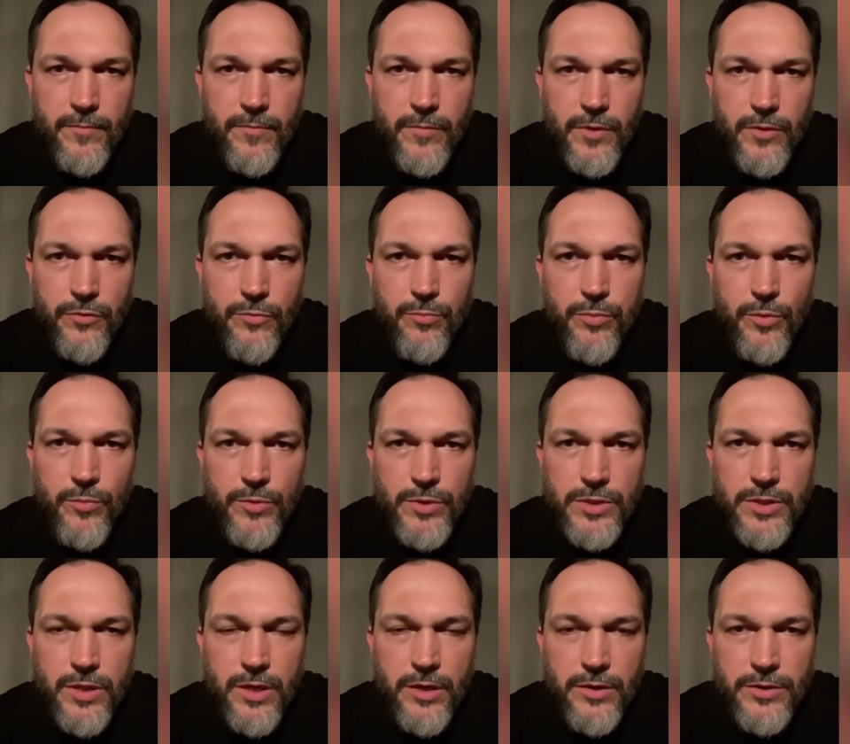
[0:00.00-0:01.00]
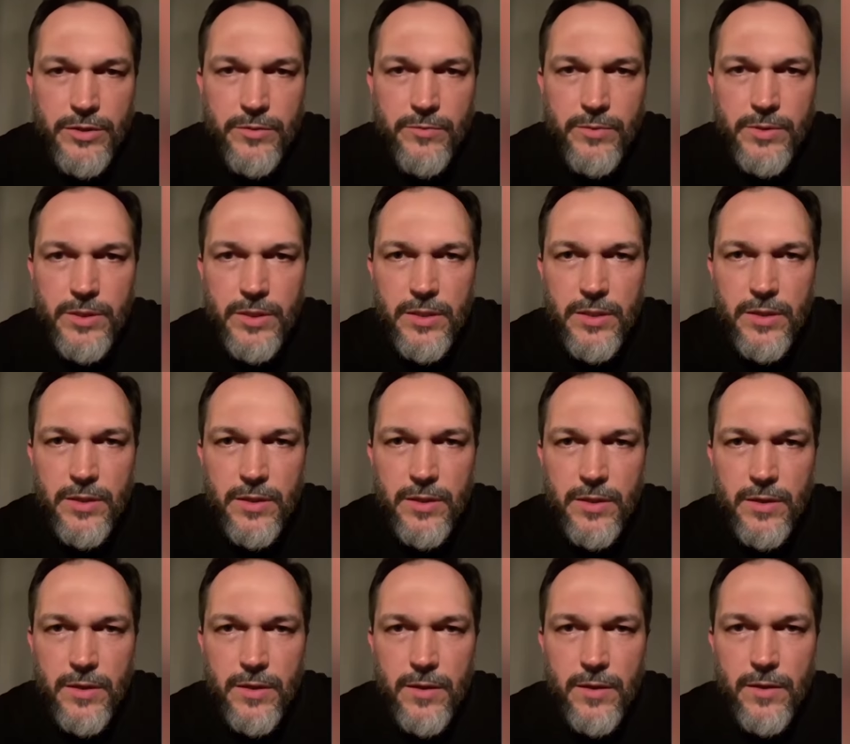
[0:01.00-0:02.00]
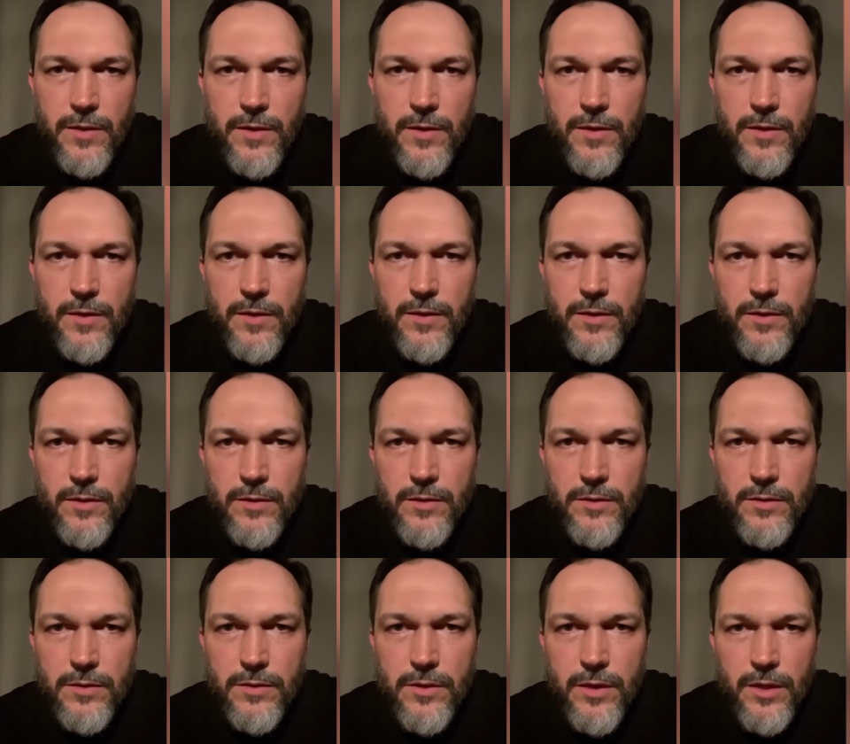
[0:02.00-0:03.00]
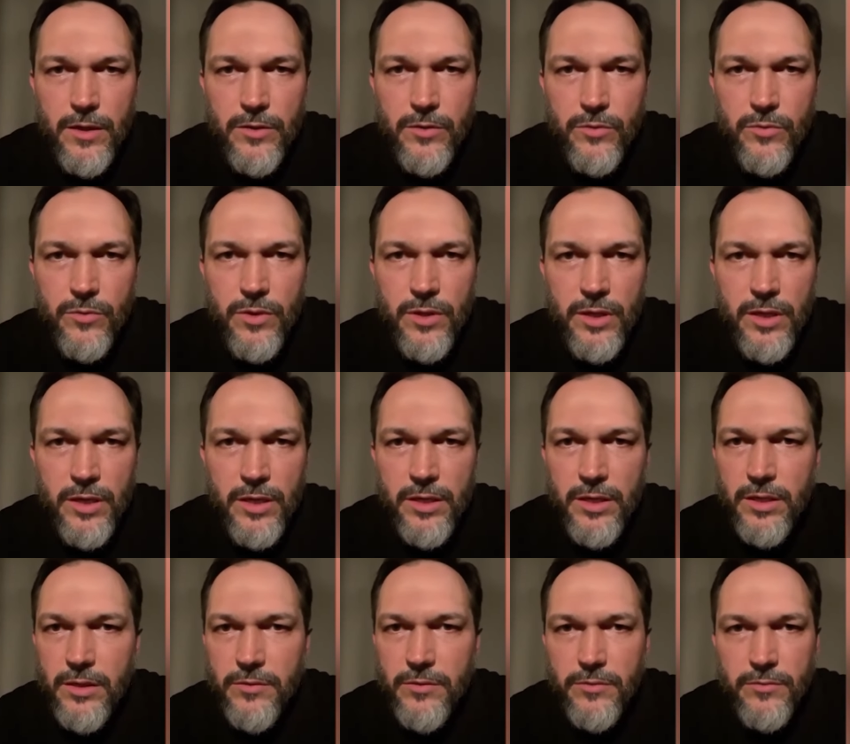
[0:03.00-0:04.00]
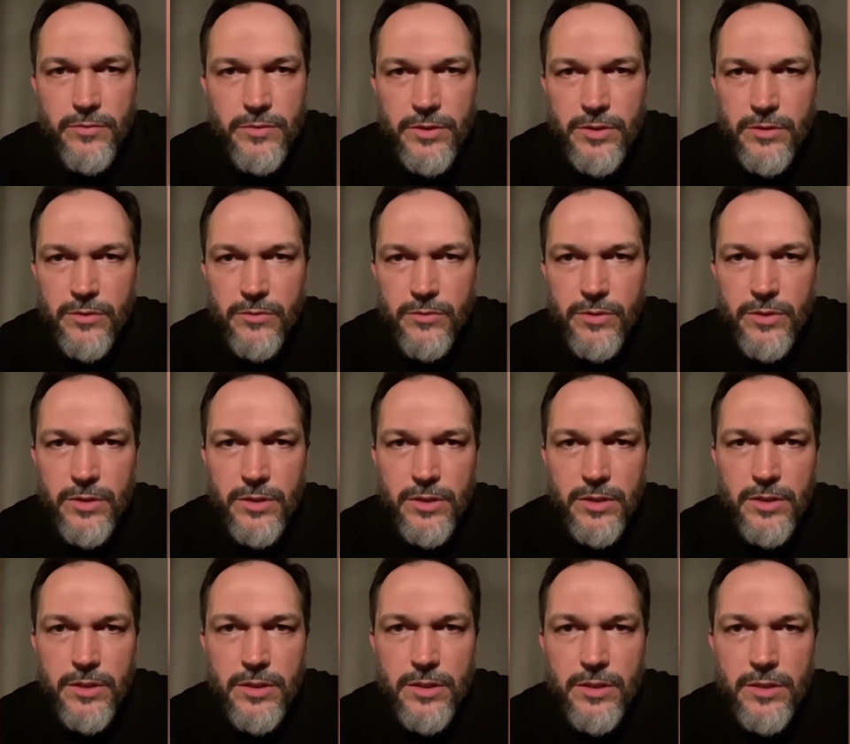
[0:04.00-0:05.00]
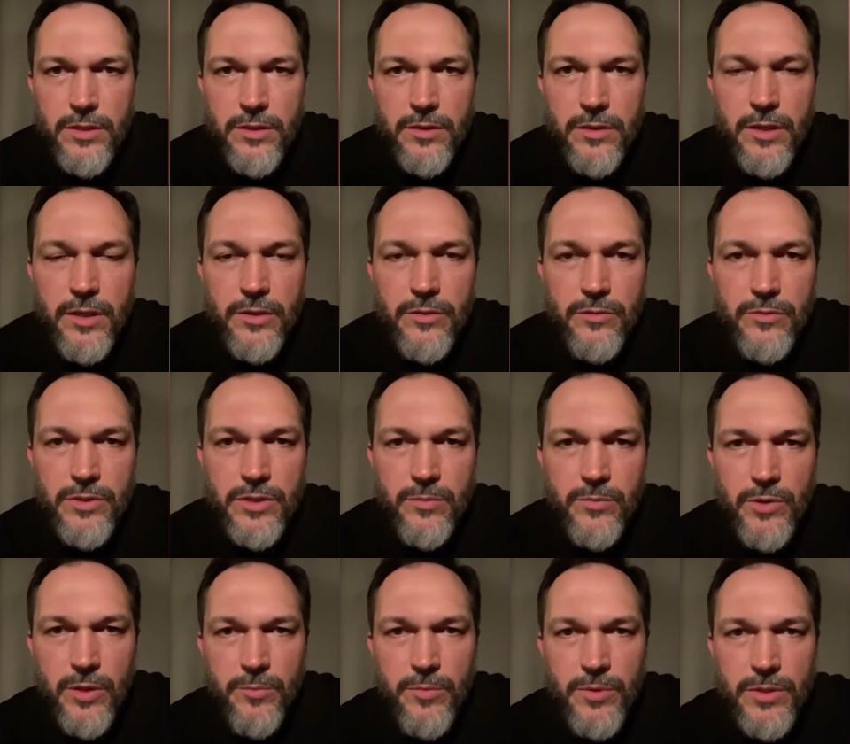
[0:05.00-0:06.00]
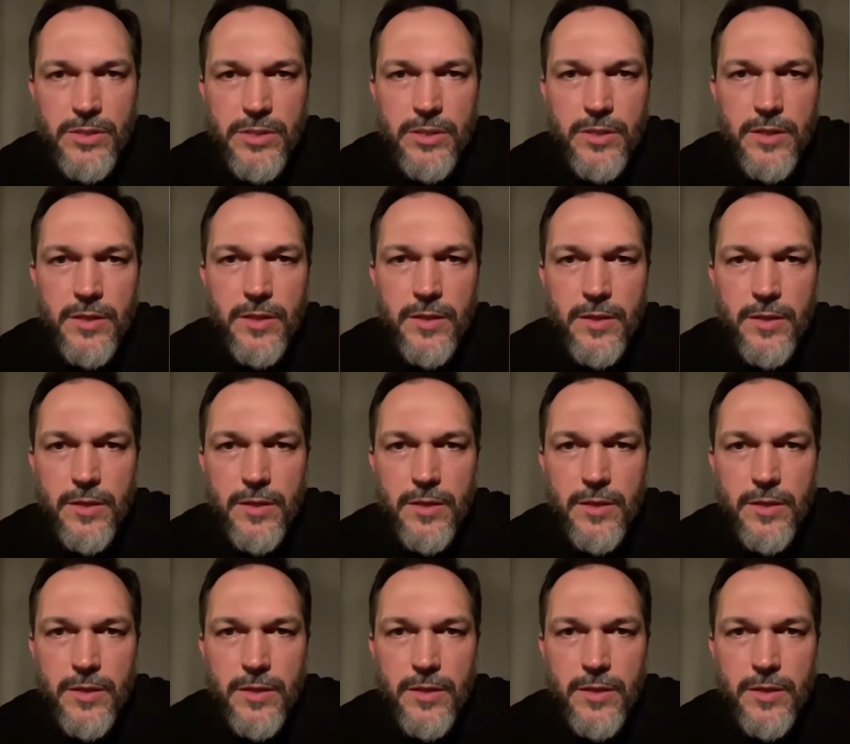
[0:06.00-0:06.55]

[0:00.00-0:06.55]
«В помощь кающимся». И та, и другая, и все другие на эту тему написаны,